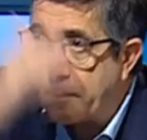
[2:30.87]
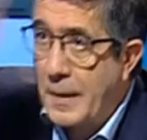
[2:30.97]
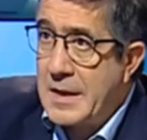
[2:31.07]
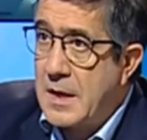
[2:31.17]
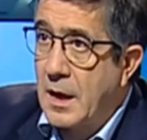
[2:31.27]

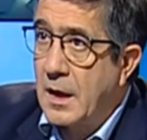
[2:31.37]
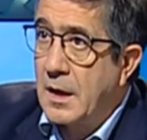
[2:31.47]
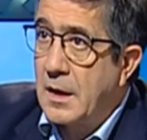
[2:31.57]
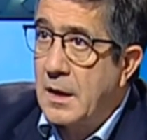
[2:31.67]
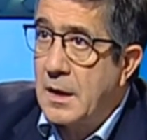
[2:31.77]
España,
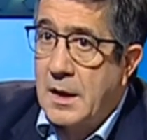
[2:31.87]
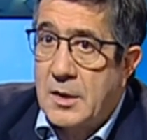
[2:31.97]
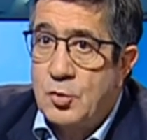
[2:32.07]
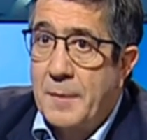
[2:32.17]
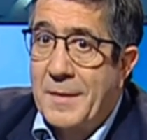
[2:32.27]
y que
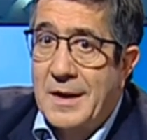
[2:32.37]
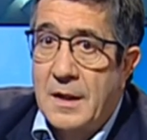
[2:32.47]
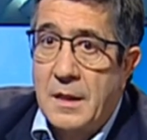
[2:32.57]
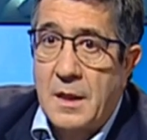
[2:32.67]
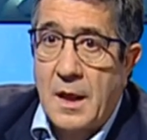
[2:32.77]
es una
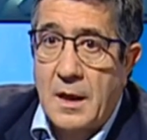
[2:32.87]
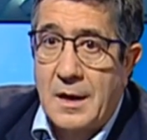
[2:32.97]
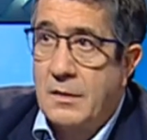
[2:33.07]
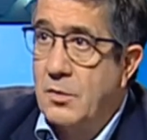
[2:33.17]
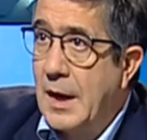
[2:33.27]
emergencia
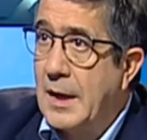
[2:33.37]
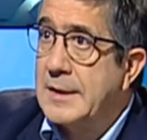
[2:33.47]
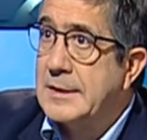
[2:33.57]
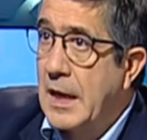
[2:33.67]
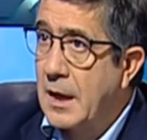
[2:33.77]
nacional
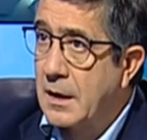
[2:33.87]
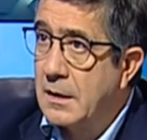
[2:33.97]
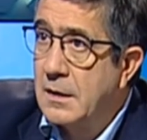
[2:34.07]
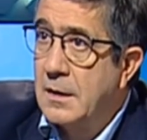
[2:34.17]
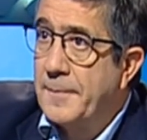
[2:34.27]
echar
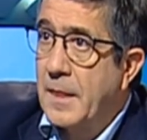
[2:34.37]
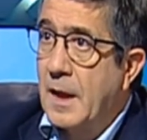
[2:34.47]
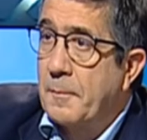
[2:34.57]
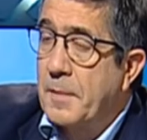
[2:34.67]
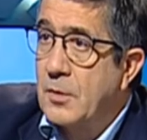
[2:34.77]

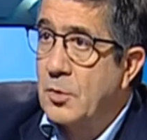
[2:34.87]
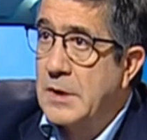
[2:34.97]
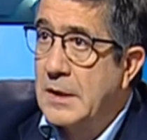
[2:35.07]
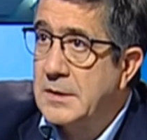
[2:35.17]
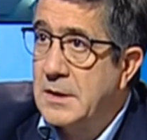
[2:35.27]
a Pedro
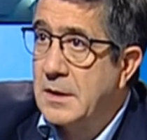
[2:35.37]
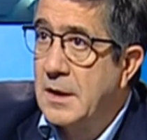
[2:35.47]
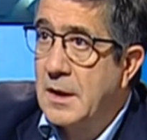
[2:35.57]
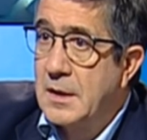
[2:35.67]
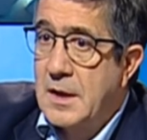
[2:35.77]
Sánchez
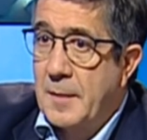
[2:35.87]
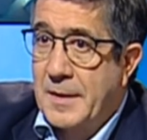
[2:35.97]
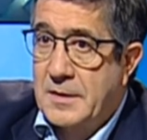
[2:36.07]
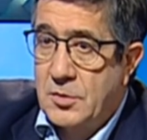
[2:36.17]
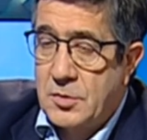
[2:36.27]
y al
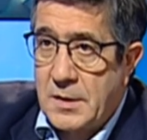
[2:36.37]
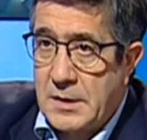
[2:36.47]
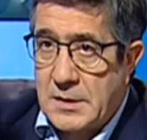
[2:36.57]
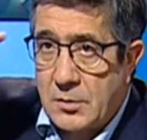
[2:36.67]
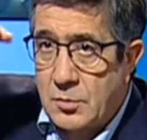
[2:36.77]
Partido
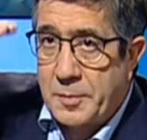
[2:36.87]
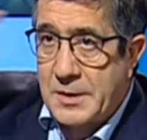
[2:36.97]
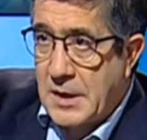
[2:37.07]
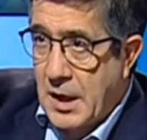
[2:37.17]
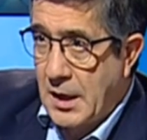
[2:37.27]
Socialista, uno
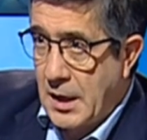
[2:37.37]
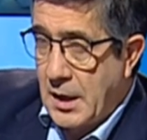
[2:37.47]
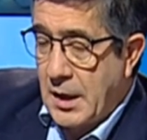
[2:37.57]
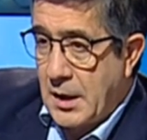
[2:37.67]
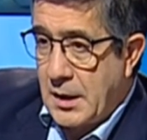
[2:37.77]
piensa,
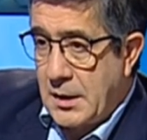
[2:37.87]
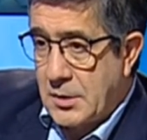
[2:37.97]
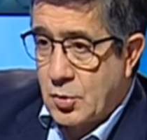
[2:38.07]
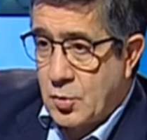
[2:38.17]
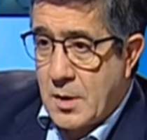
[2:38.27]
y
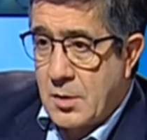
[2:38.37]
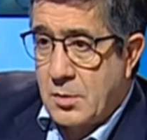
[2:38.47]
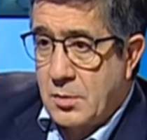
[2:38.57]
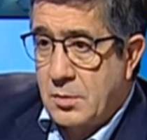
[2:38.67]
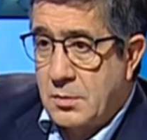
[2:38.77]
esto es
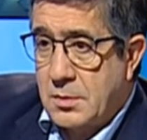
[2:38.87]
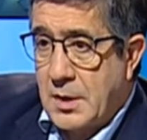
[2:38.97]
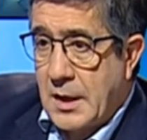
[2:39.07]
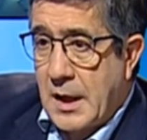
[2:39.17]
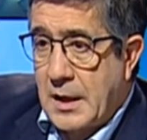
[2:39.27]
cuando
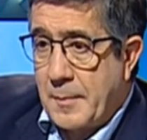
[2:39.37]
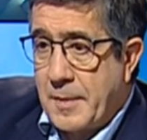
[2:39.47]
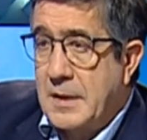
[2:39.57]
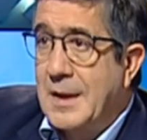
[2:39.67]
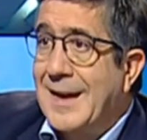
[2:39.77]
tengan que
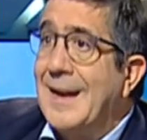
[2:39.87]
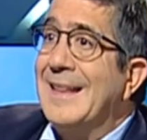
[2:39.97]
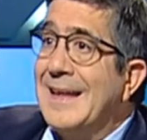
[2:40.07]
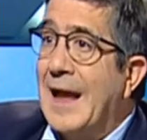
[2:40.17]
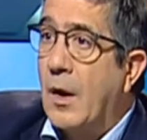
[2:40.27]
practicar el
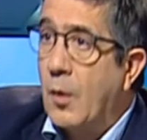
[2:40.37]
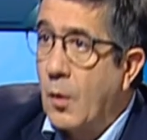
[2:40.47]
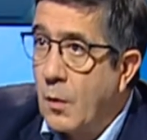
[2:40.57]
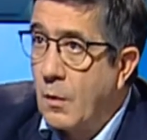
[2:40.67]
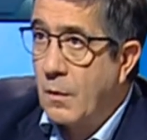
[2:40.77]

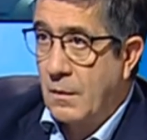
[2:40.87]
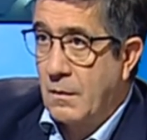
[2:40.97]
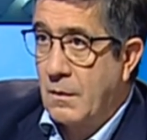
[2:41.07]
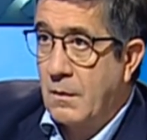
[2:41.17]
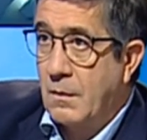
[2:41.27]
diálogo
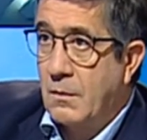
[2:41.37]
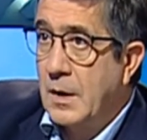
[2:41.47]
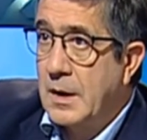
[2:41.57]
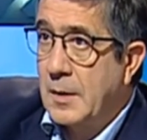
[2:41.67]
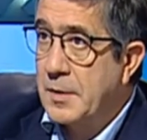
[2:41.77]
con
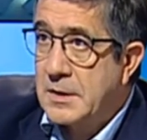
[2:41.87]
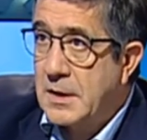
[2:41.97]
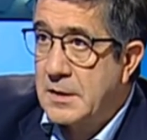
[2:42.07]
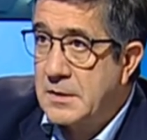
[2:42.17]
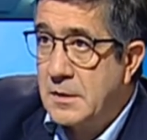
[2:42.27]
el que
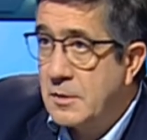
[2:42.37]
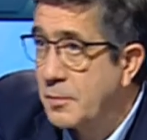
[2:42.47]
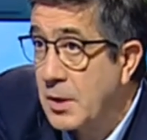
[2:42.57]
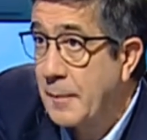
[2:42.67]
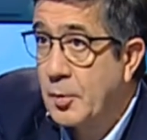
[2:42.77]
piensa distinto,
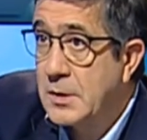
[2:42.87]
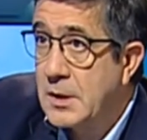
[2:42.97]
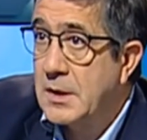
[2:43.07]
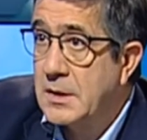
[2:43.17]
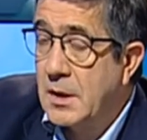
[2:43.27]
porque la
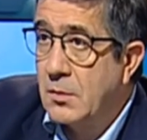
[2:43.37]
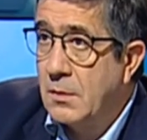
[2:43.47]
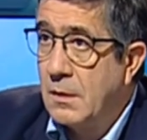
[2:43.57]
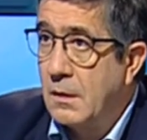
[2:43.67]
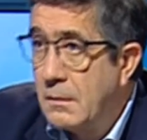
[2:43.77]
política es diálogo,
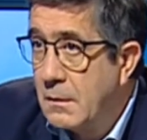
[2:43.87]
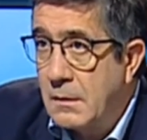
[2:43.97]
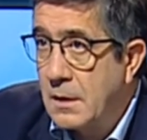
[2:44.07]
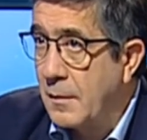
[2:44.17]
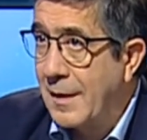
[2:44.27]

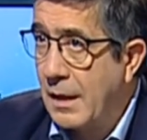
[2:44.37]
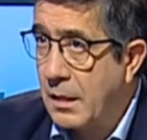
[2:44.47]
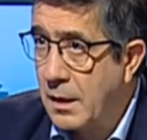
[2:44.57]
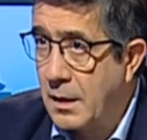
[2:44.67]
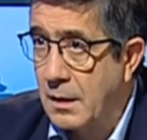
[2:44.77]
¿qué van a
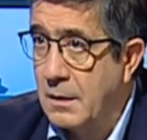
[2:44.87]
hacer?